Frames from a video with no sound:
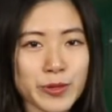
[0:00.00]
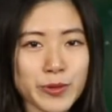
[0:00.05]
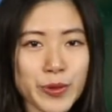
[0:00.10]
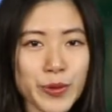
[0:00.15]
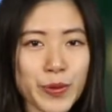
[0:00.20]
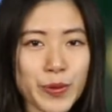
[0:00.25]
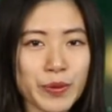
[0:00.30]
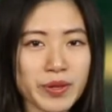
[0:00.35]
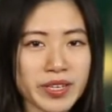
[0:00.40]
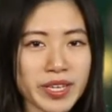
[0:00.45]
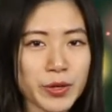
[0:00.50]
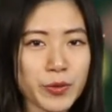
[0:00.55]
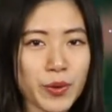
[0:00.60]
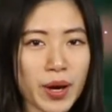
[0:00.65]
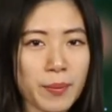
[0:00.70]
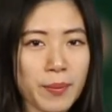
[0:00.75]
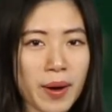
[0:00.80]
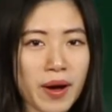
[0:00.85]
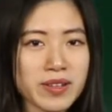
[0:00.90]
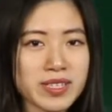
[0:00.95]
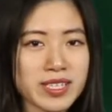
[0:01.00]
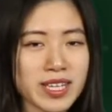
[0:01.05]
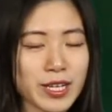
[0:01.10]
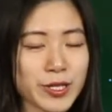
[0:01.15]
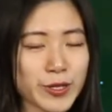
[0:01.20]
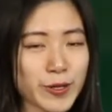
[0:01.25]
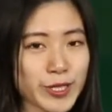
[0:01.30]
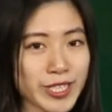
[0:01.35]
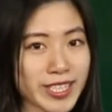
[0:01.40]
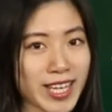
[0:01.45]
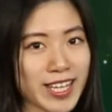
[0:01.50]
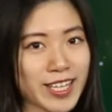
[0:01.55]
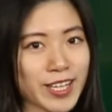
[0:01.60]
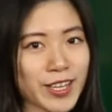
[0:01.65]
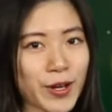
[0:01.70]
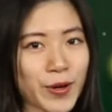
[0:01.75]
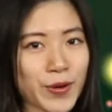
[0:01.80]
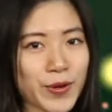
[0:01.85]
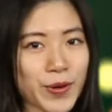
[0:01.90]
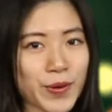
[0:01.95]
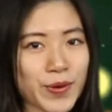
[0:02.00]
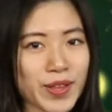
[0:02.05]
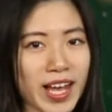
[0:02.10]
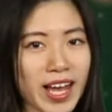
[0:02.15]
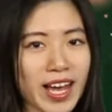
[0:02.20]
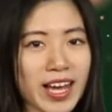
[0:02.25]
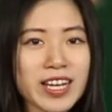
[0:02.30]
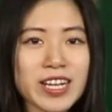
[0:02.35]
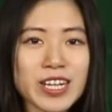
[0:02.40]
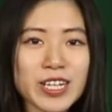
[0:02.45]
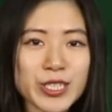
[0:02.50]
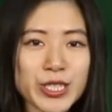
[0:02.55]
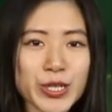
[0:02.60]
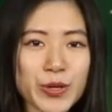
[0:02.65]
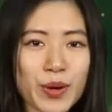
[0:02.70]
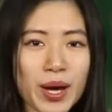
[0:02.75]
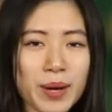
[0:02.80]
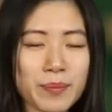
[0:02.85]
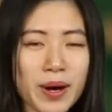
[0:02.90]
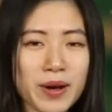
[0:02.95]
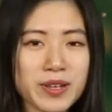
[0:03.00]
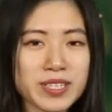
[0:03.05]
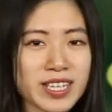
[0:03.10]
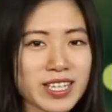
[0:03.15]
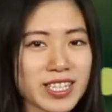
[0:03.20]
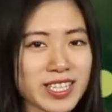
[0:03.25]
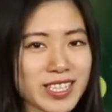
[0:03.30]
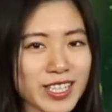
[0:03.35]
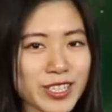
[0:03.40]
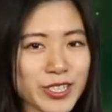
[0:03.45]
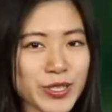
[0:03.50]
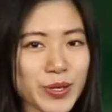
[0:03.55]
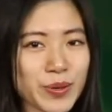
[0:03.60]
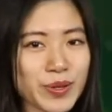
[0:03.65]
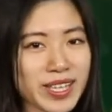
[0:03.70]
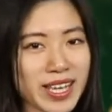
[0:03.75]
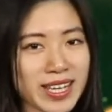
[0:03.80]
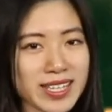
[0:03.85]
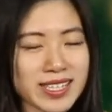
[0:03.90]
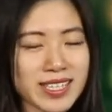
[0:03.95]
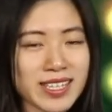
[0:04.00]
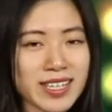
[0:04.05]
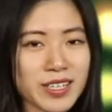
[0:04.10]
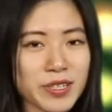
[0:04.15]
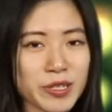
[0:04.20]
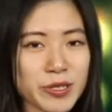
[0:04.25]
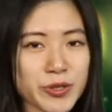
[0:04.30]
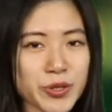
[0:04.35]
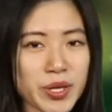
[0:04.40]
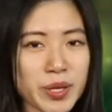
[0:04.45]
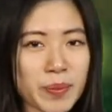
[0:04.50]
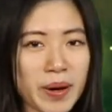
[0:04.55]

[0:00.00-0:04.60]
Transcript: 最火的一款帽子就是它的 logo 了，这款帽子深受年轻人的追